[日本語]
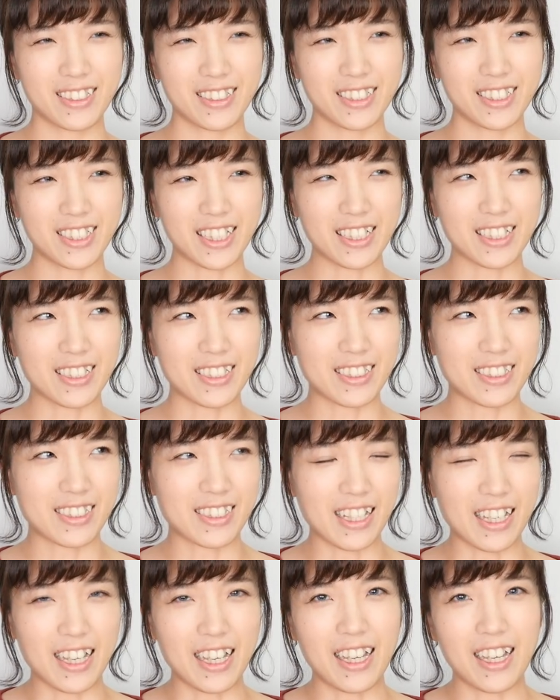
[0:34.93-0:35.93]
きちゃっ
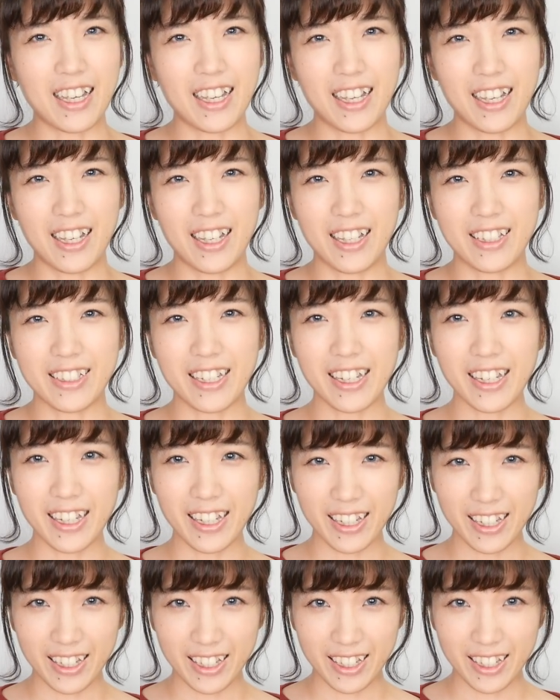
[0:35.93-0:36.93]
たー
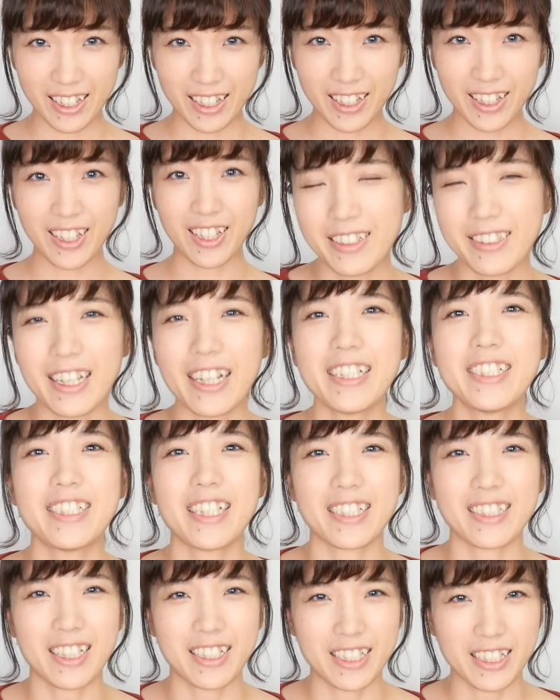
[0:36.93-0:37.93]
ねー。出し
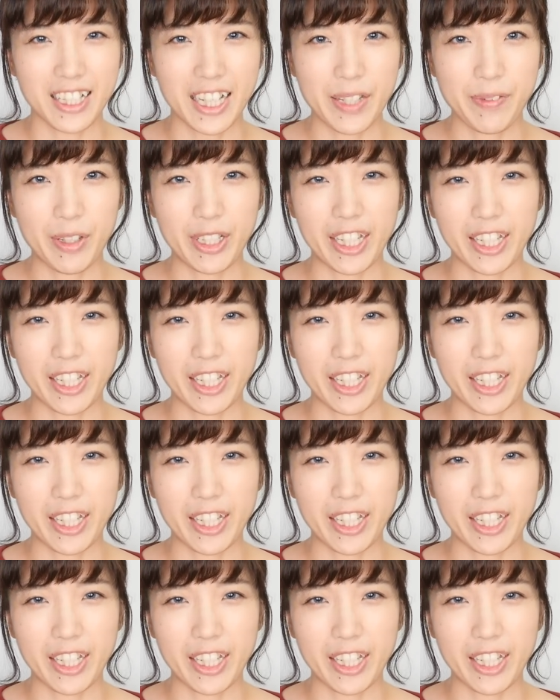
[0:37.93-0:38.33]
ちゃった2回目